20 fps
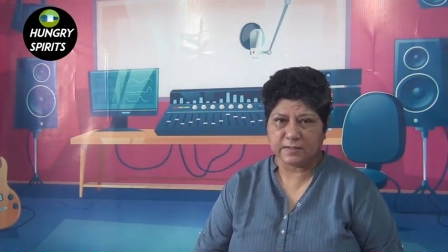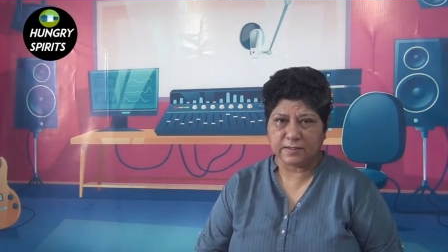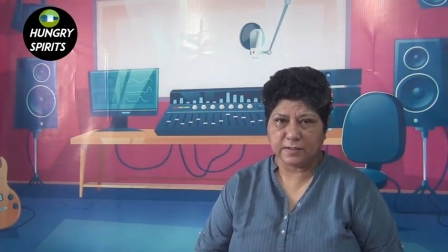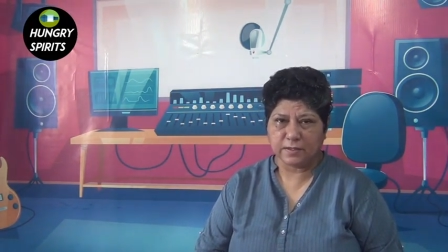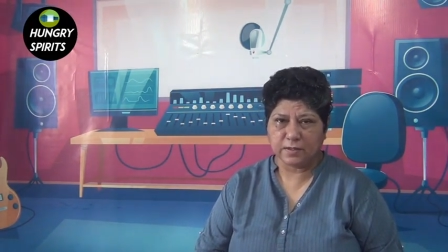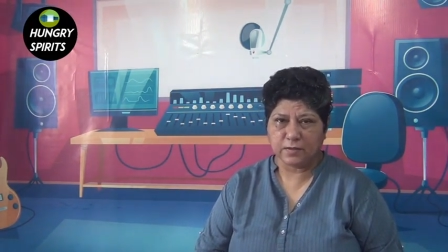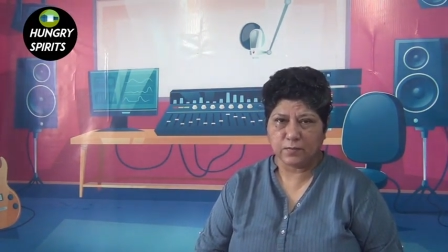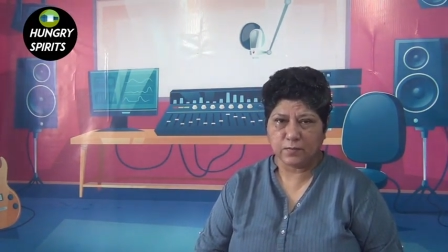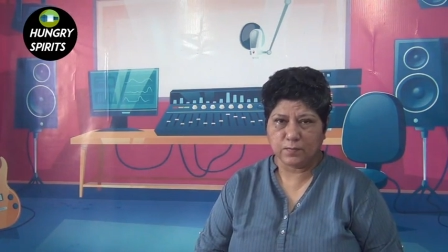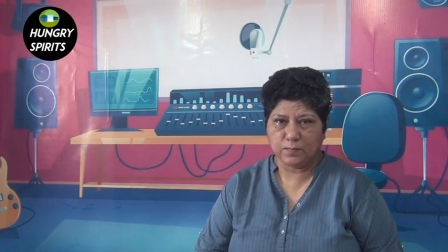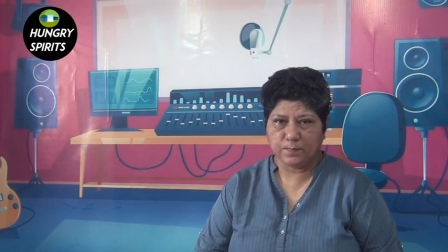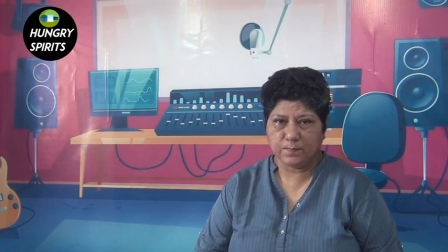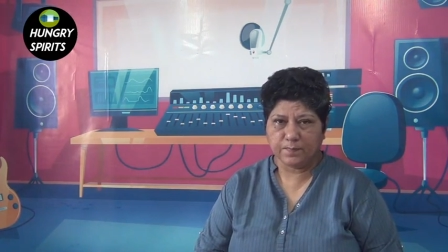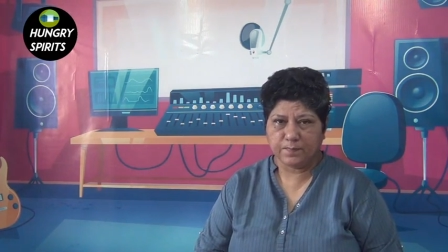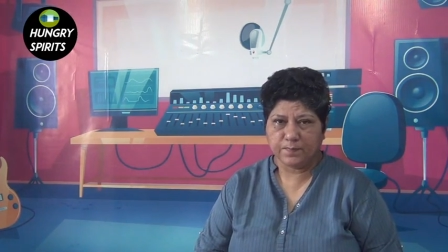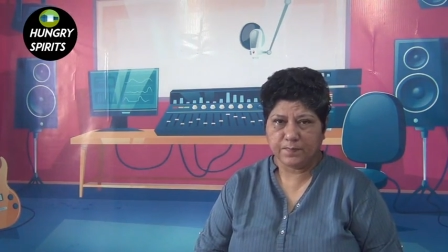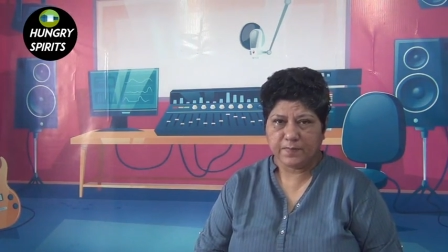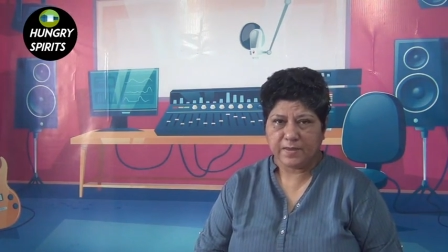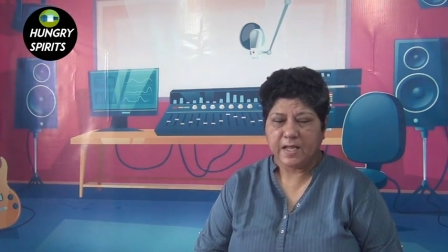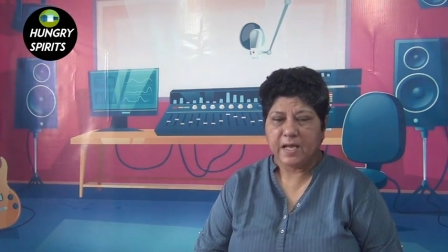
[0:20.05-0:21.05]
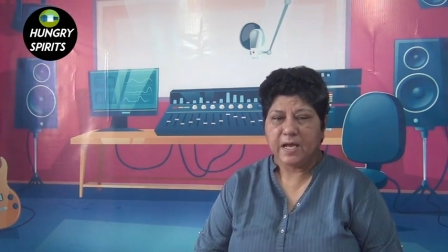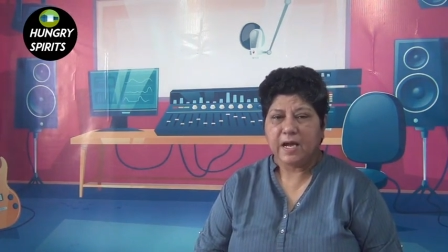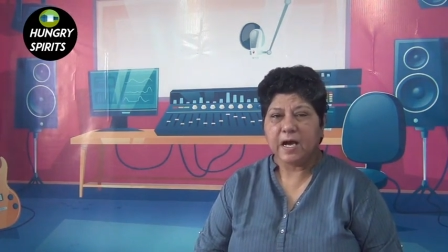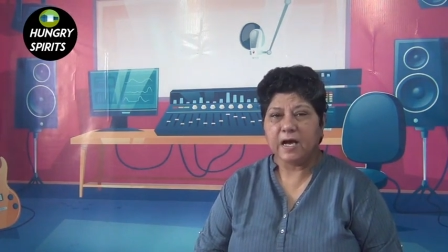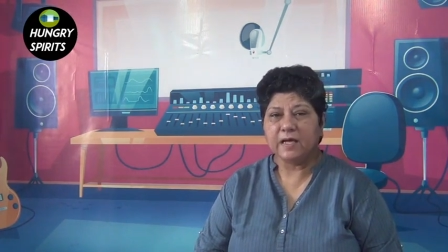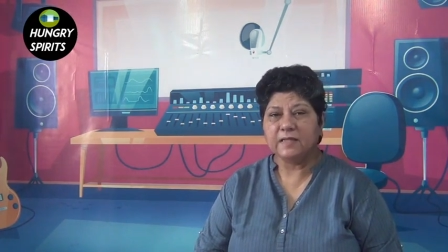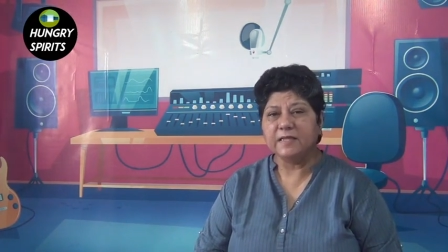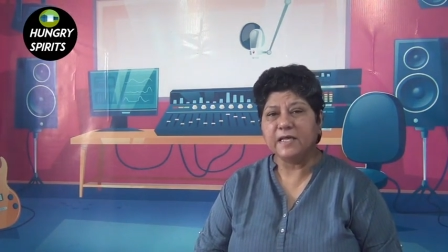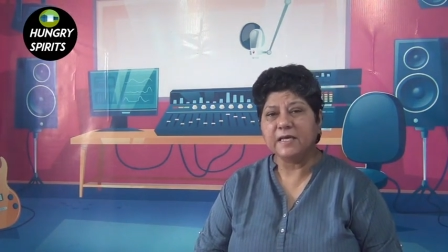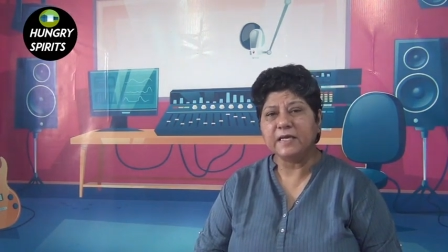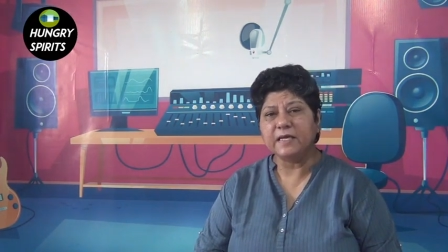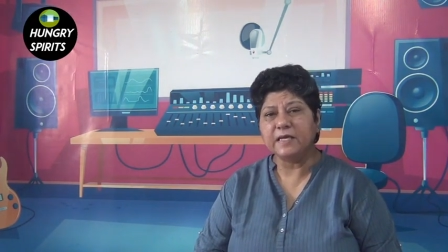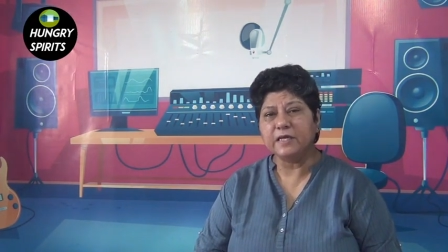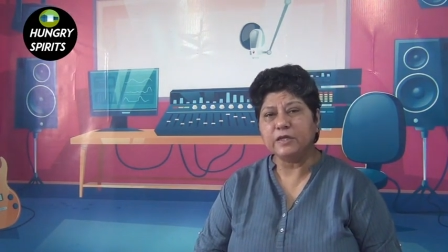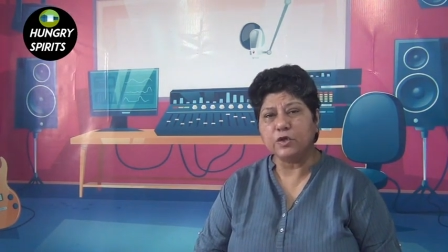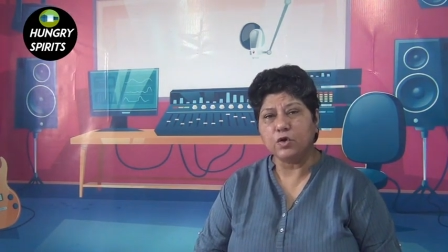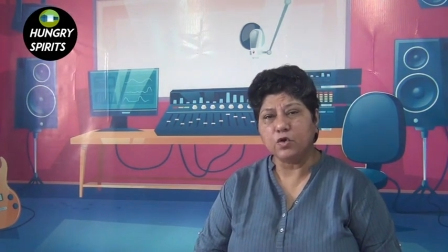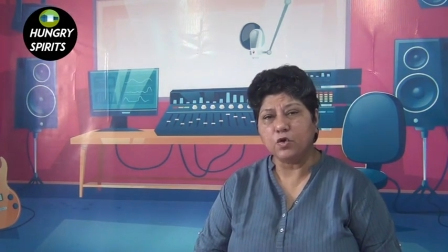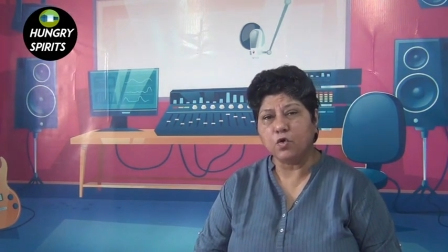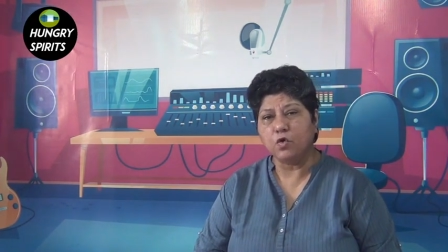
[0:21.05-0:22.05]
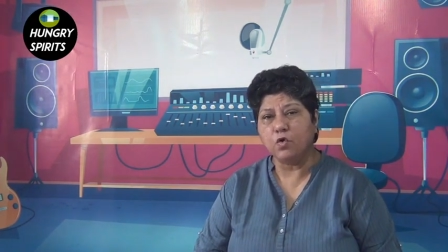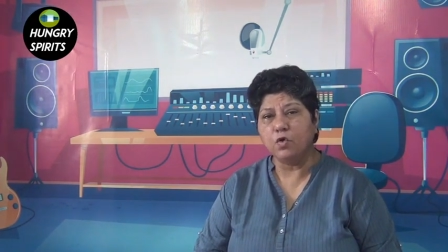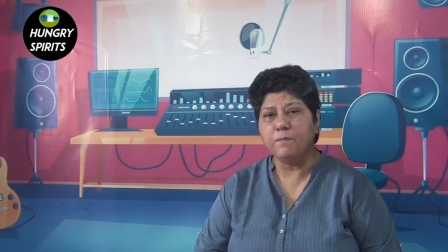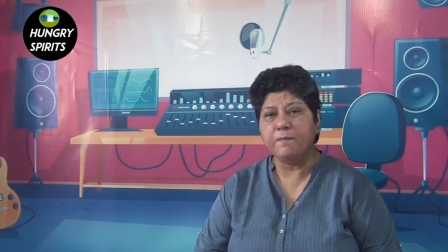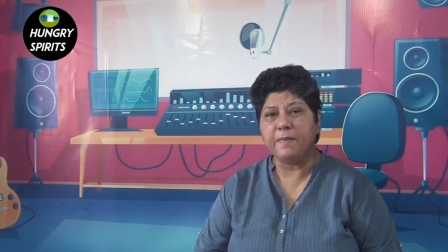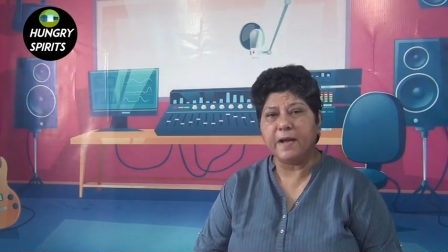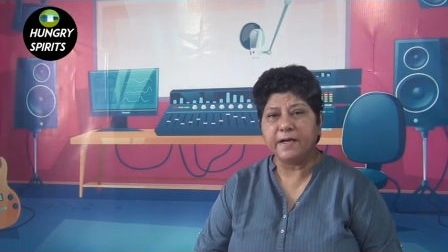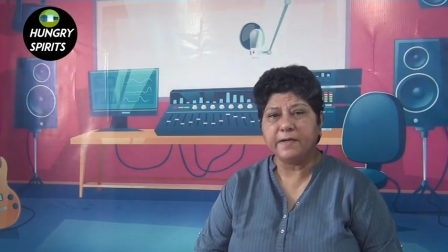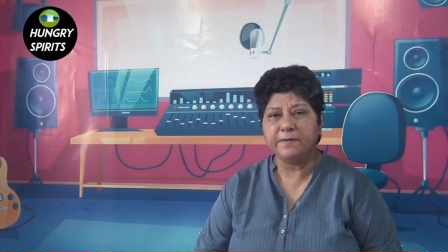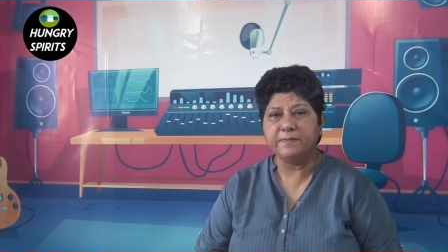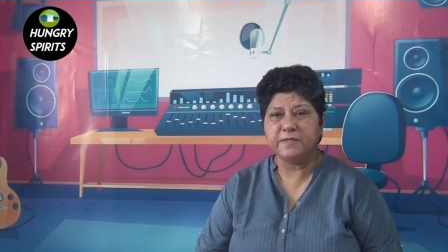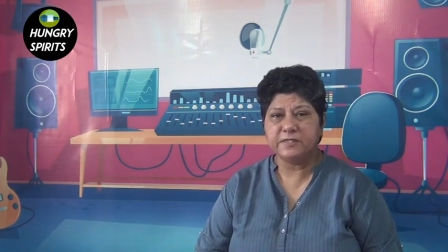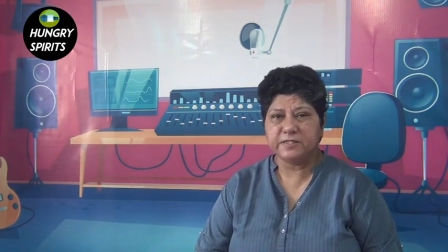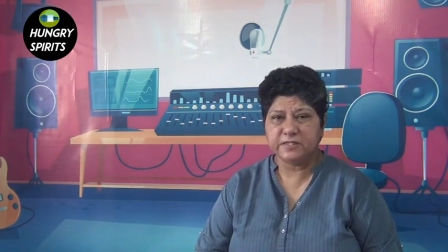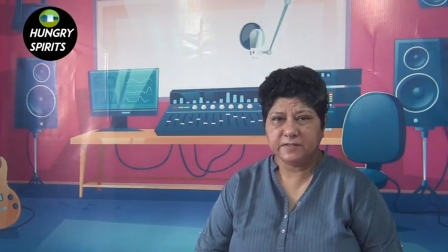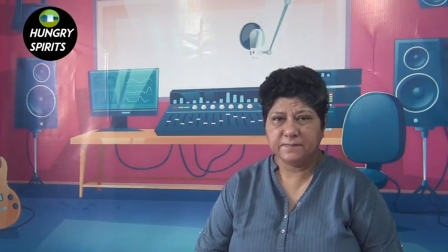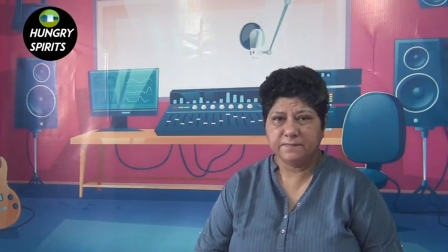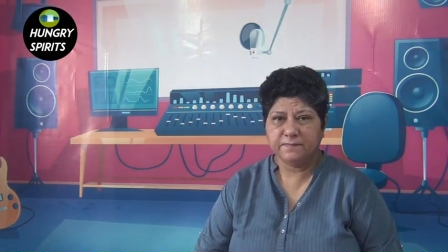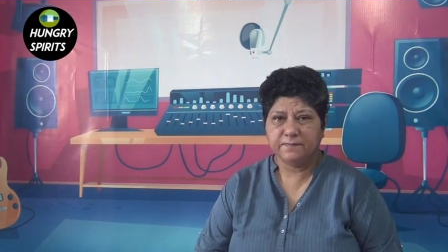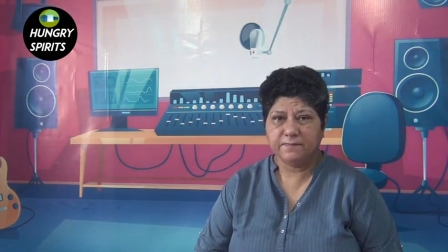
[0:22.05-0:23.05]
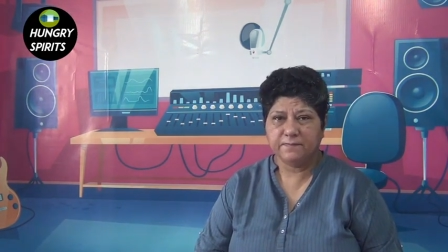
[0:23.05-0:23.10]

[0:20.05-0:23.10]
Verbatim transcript: करती हूँ अधिक की तो खूब बैंड बजी